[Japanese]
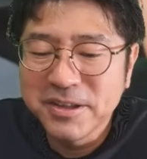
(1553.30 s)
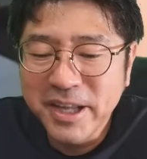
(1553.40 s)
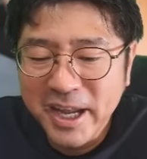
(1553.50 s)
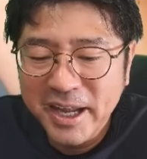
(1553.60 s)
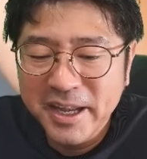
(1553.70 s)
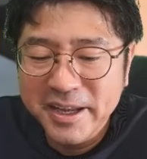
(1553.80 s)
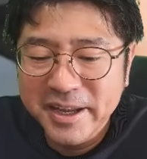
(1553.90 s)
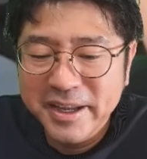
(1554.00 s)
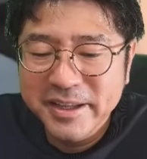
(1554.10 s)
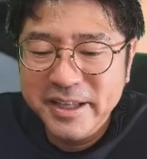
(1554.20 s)
う。ね。
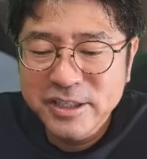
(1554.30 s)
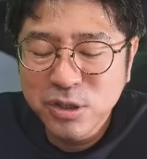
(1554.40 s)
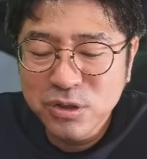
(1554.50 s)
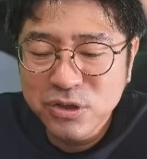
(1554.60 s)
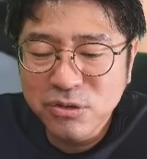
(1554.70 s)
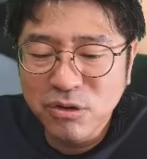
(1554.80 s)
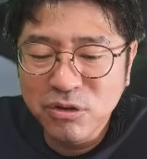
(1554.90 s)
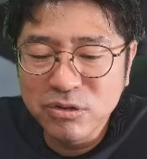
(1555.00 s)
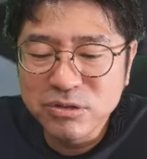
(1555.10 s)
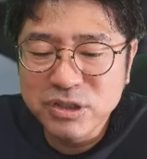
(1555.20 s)
でちょっと
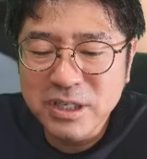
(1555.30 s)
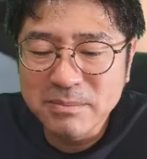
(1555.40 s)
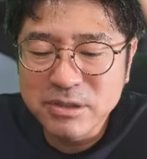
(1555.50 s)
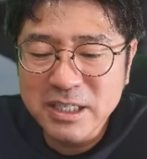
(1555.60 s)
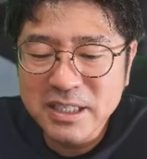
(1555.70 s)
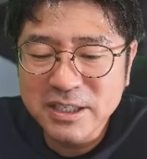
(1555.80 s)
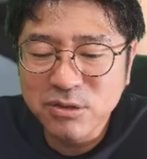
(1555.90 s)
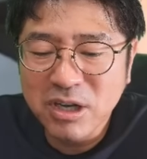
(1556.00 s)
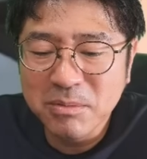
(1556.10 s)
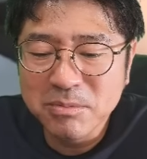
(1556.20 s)
こう、うっすら紫
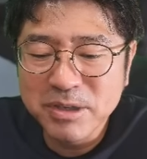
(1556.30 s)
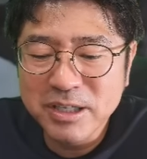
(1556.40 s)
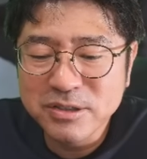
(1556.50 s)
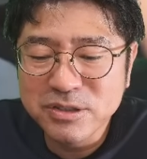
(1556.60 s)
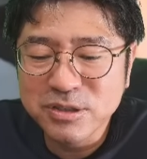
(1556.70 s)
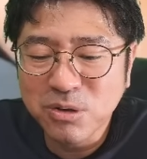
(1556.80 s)
とかも見えつつ、